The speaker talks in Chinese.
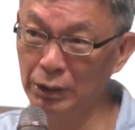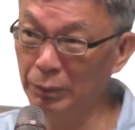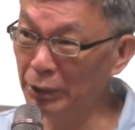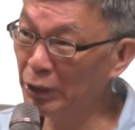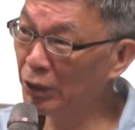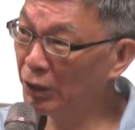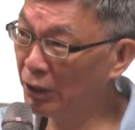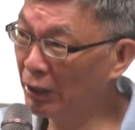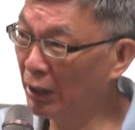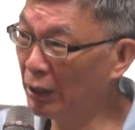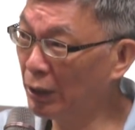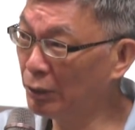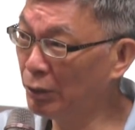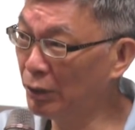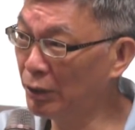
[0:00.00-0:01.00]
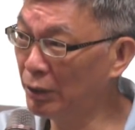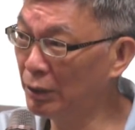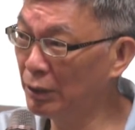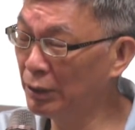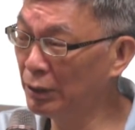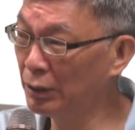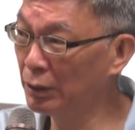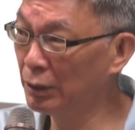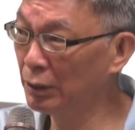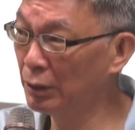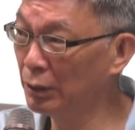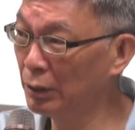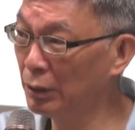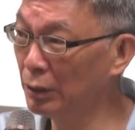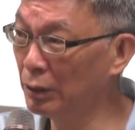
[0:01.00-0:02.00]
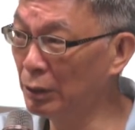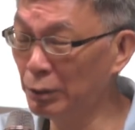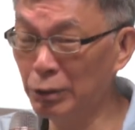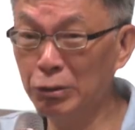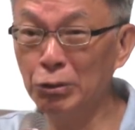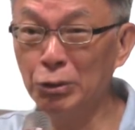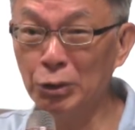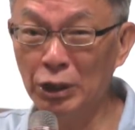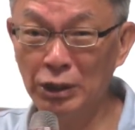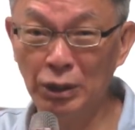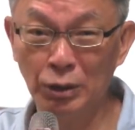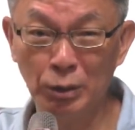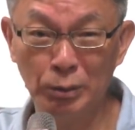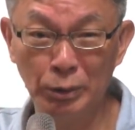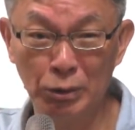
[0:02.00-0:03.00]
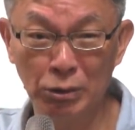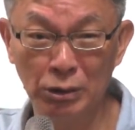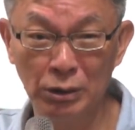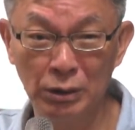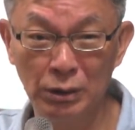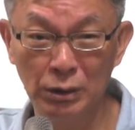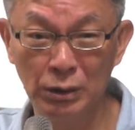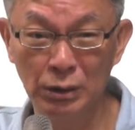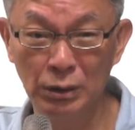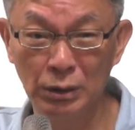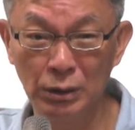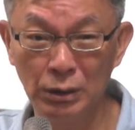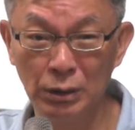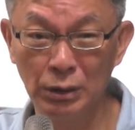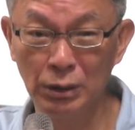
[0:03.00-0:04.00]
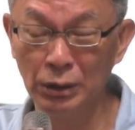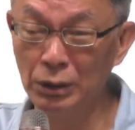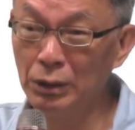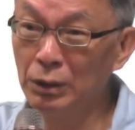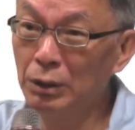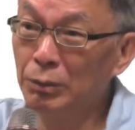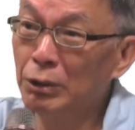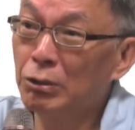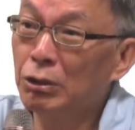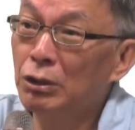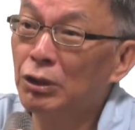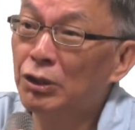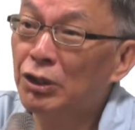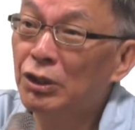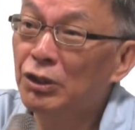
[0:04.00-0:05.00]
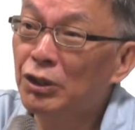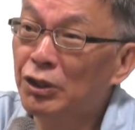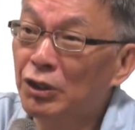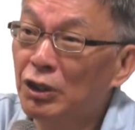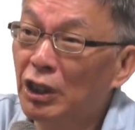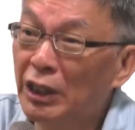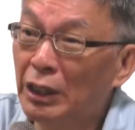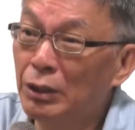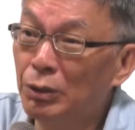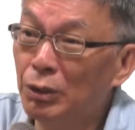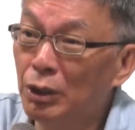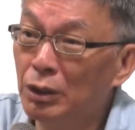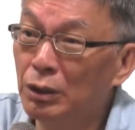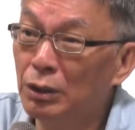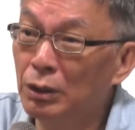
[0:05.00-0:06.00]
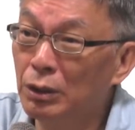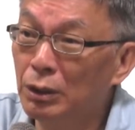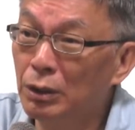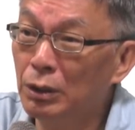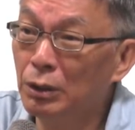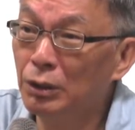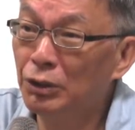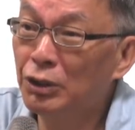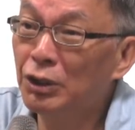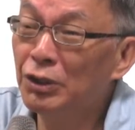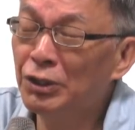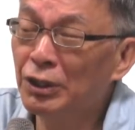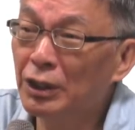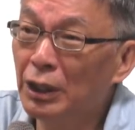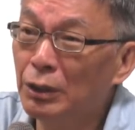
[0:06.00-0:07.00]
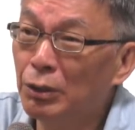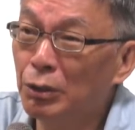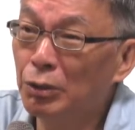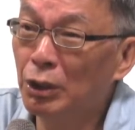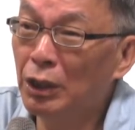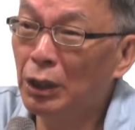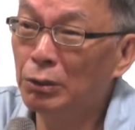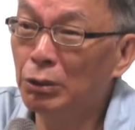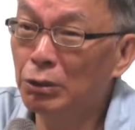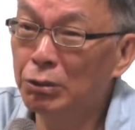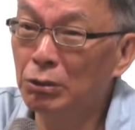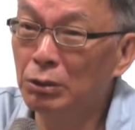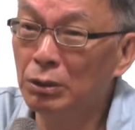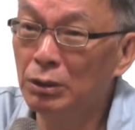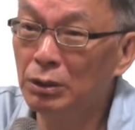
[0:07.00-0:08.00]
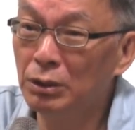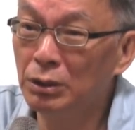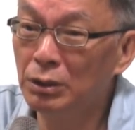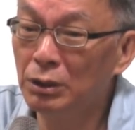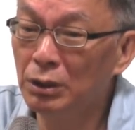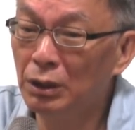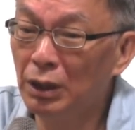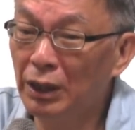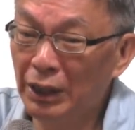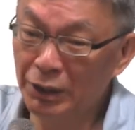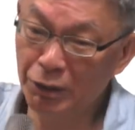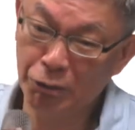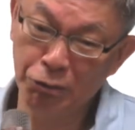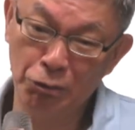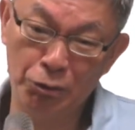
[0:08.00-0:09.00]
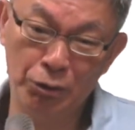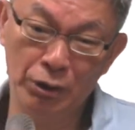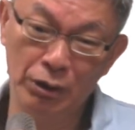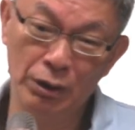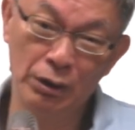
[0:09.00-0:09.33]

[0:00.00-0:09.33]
你们这是台大学生，你们数学一定都不错。你们所有真实的感觉，真实的感觉绝大多数来自数学。